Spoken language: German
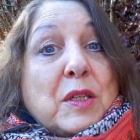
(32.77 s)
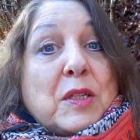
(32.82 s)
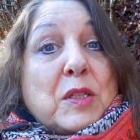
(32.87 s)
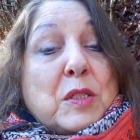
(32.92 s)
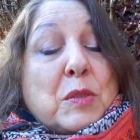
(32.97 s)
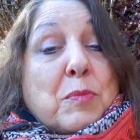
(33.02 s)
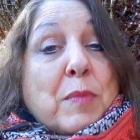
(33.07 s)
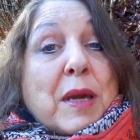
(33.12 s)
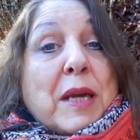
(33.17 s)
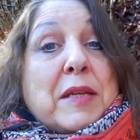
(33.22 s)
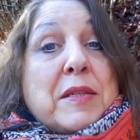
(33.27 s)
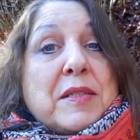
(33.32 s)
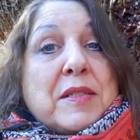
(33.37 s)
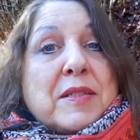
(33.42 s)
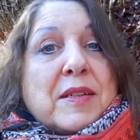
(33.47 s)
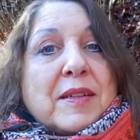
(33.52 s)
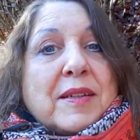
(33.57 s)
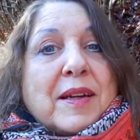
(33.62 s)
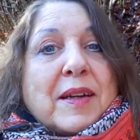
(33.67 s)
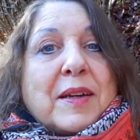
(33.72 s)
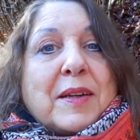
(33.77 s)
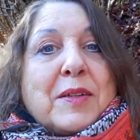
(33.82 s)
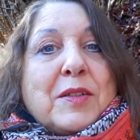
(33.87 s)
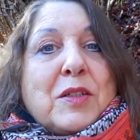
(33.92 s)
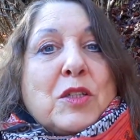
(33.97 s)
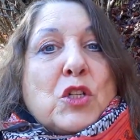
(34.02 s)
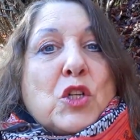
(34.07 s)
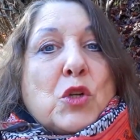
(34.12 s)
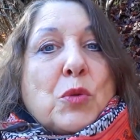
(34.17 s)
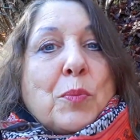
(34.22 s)
ist Meister darin,
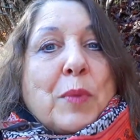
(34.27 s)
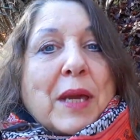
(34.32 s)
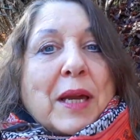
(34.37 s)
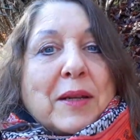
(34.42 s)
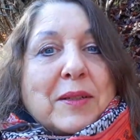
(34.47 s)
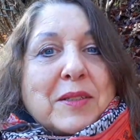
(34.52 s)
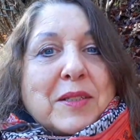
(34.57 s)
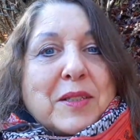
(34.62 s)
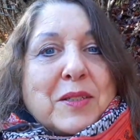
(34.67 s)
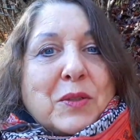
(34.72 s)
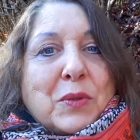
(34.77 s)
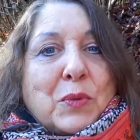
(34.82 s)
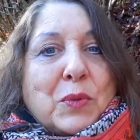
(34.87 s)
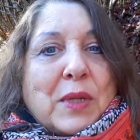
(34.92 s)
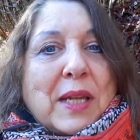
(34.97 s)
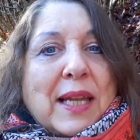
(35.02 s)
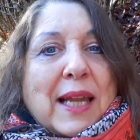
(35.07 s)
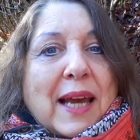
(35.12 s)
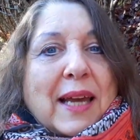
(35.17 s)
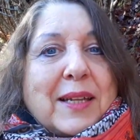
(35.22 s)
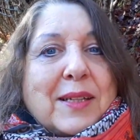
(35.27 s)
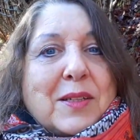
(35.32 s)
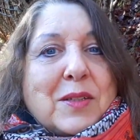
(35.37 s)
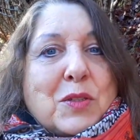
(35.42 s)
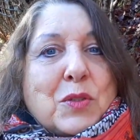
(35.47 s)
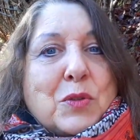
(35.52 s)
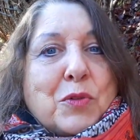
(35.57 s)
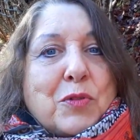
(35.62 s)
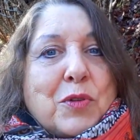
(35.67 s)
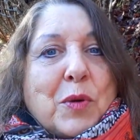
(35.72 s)
Schmerzen und Leiden
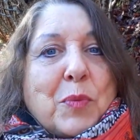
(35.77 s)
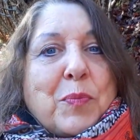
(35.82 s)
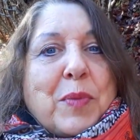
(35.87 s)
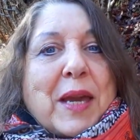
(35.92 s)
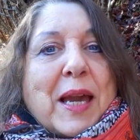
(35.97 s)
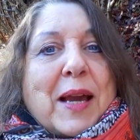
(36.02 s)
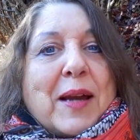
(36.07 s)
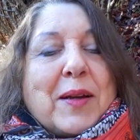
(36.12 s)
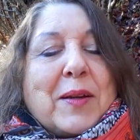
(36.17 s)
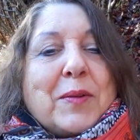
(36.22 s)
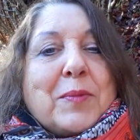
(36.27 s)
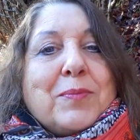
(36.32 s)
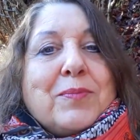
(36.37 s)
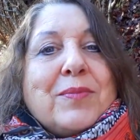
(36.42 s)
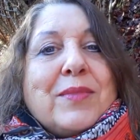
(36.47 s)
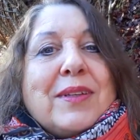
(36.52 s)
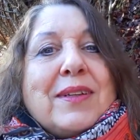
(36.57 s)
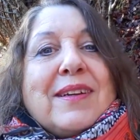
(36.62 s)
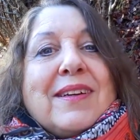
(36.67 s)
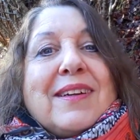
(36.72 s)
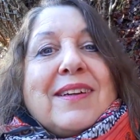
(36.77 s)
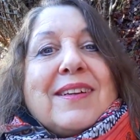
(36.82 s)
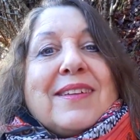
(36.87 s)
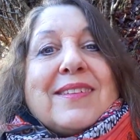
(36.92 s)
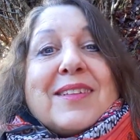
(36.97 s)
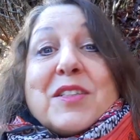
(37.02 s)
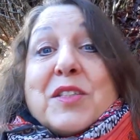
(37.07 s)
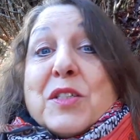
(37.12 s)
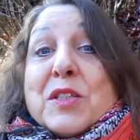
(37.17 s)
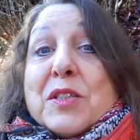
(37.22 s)
zu verbergen.
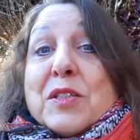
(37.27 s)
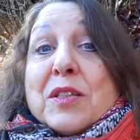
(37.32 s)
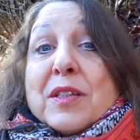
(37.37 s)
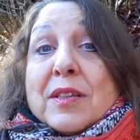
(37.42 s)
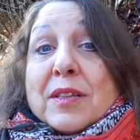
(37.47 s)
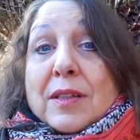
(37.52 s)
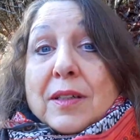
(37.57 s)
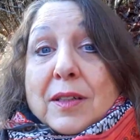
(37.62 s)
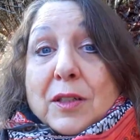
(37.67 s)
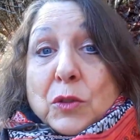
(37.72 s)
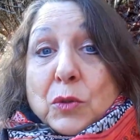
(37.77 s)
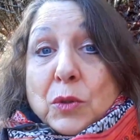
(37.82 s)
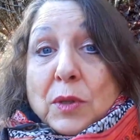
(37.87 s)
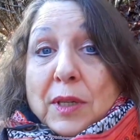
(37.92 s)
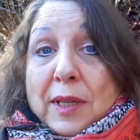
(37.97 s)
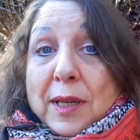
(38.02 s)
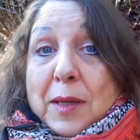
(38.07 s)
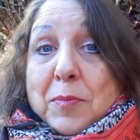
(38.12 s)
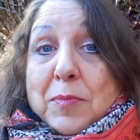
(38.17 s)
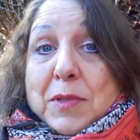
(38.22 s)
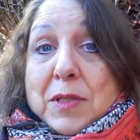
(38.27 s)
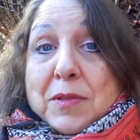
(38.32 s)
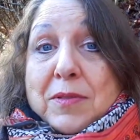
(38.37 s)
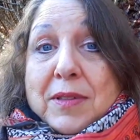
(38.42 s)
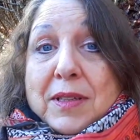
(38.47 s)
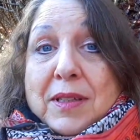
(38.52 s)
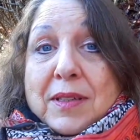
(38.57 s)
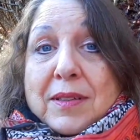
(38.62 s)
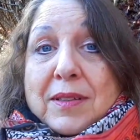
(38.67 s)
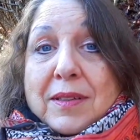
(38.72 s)
Das ist in der Natur
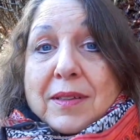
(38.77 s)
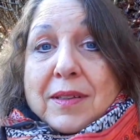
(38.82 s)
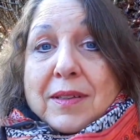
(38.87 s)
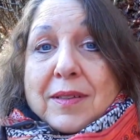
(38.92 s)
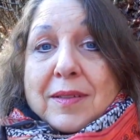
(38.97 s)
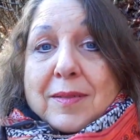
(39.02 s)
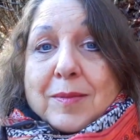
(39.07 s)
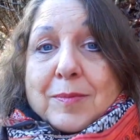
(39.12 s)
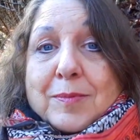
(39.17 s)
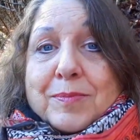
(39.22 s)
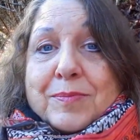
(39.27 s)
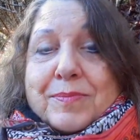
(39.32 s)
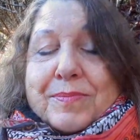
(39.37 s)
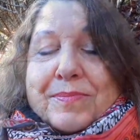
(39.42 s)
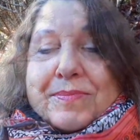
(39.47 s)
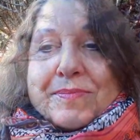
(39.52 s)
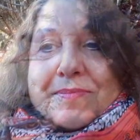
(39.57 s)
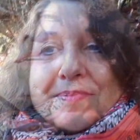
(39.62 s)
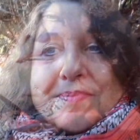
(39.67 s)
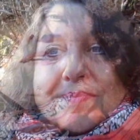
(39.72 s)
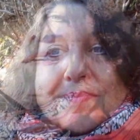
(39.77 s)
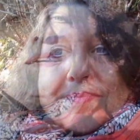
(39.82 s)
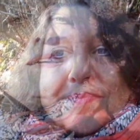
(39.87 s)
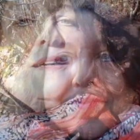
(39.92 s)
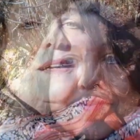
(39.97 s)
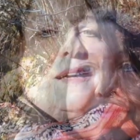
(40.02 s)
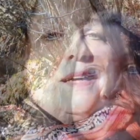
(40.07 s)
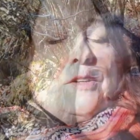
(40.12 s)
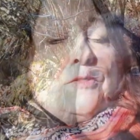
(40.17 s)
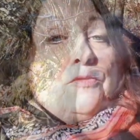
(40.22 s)
lebenswichtig.
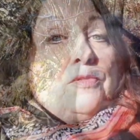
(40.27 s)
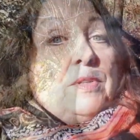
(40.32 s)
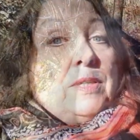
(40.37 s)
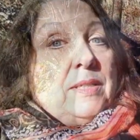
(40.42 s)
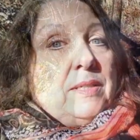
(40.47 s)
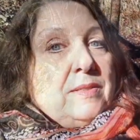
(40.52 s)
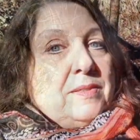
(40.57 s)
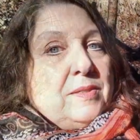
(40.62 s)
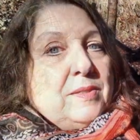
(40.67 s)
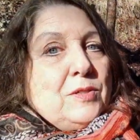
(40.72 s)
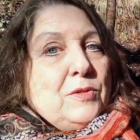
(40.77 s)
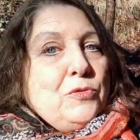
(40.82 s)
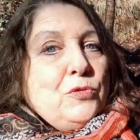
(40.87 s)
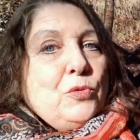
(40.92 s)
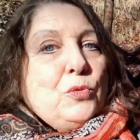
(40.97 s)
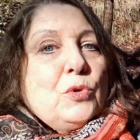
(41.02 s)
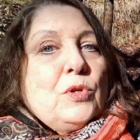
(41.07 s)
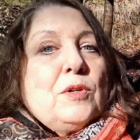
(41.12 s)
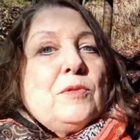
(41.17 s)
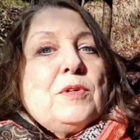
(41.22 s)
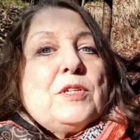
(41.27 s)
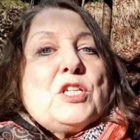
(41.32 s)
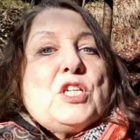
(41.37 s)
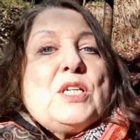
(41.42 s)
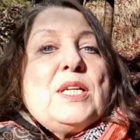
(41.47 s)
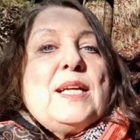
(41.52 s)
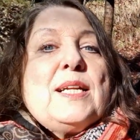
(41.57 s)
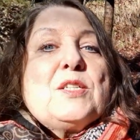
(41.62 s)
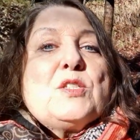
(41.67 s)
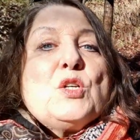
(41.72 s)
Ein verletzter Vogel wird
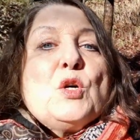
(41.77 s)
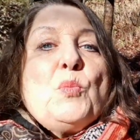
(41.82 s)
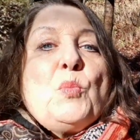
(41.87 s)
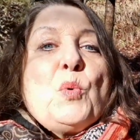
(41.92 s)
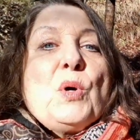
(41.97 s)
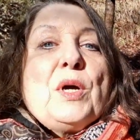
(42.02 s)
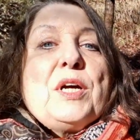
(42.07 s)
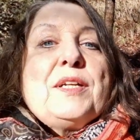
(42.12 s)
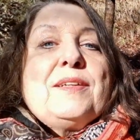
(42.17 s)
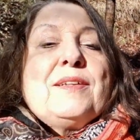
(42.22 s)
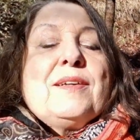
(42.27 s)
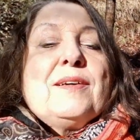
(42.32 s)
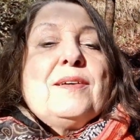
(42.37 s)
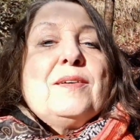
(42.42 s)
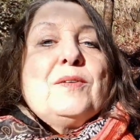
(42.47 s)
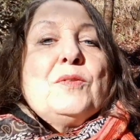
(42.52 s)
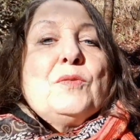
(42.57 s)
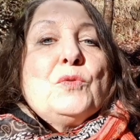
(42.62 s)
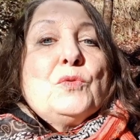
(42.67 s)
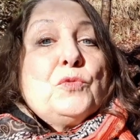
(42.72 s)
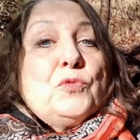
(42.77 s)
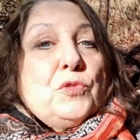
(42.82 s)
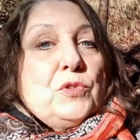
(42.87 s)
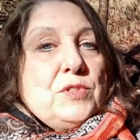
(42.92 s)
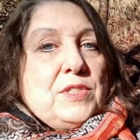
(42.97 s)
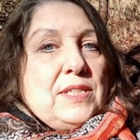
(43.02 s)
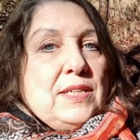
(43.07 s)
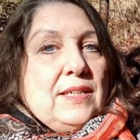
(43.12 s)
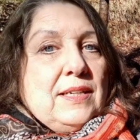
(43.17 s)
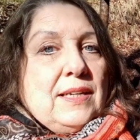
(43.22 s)
schnell zur Beute und
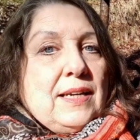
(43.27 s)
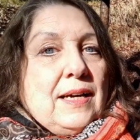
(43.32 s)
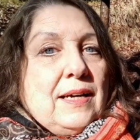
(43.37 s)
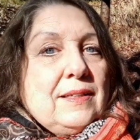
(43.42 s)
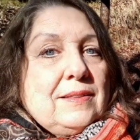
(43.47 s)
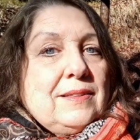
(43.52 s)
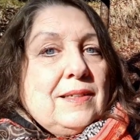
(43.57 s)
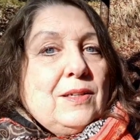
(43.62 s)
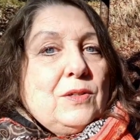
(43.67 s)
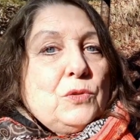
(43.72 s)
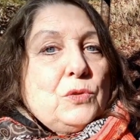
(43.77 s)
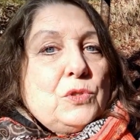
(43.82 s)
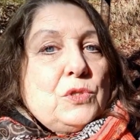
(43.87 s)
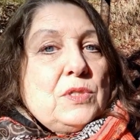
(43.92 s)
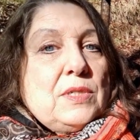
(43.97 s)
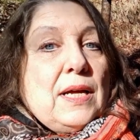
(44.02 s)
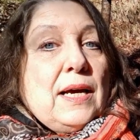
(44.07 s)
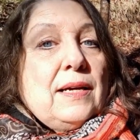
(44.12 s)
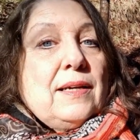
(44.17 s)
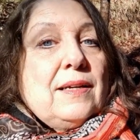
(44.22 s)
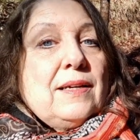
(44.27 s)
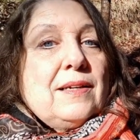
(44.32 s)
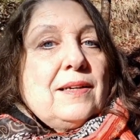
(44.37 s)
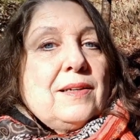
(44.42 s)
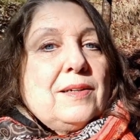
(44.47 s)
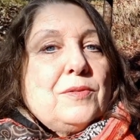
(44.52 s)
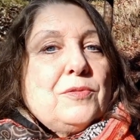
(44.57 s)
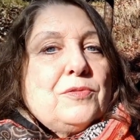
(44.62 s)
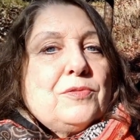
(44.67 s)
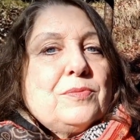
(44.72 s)
von seinen Artgenossen
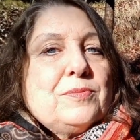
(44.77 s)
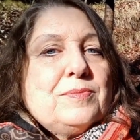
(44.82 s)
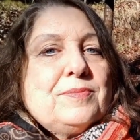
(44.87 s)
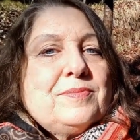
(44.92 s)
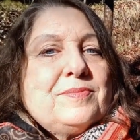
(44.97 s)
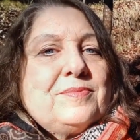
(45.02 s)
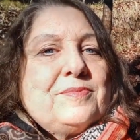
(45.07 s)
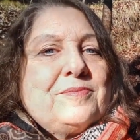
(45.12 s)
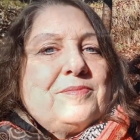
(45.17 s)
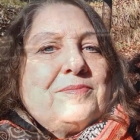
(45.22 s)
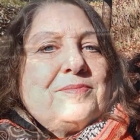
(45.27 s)
angegriffen.